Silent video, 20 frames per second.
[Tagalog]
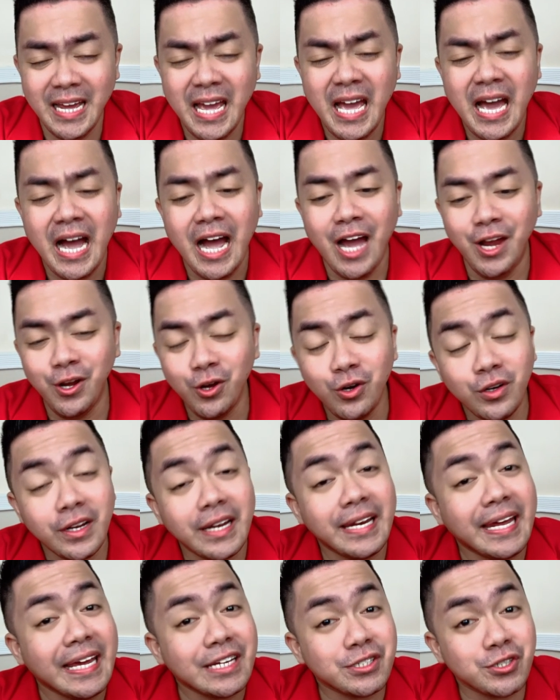Anong
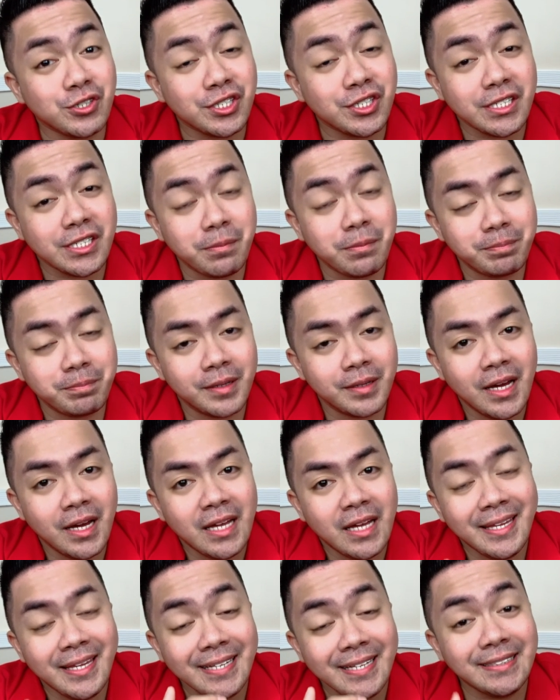relationship
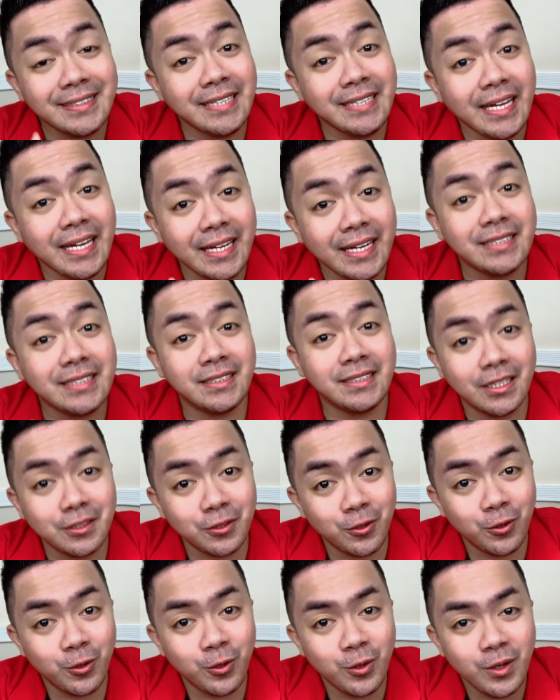ng series na
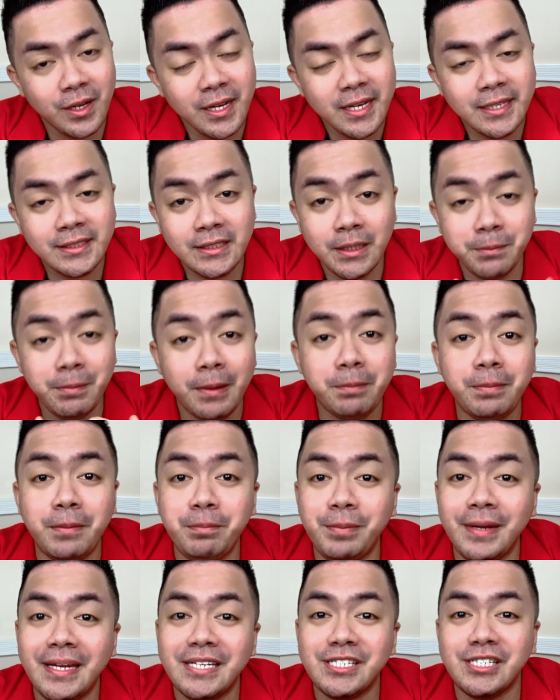to sa
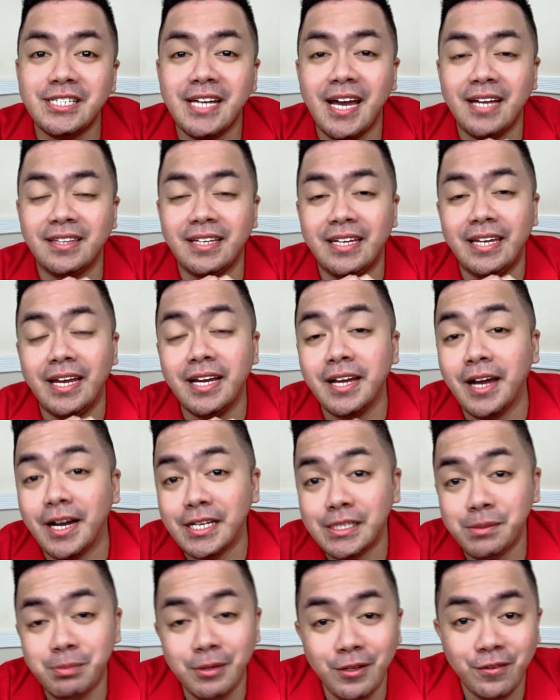pagpipreach natin ang
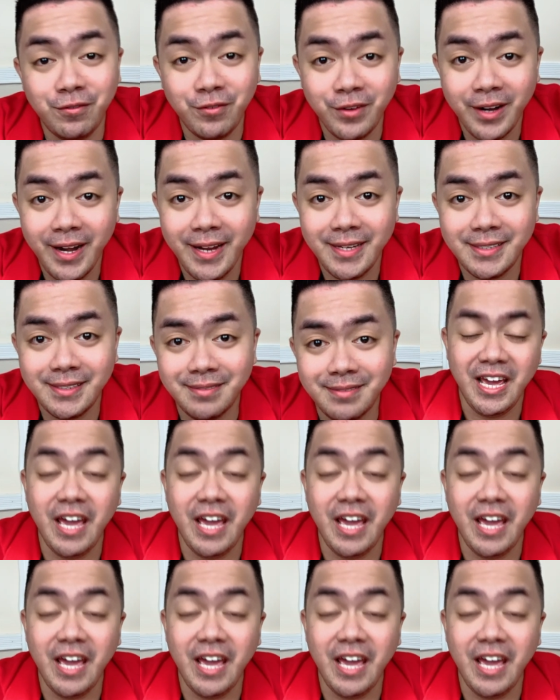Gospel of Christ?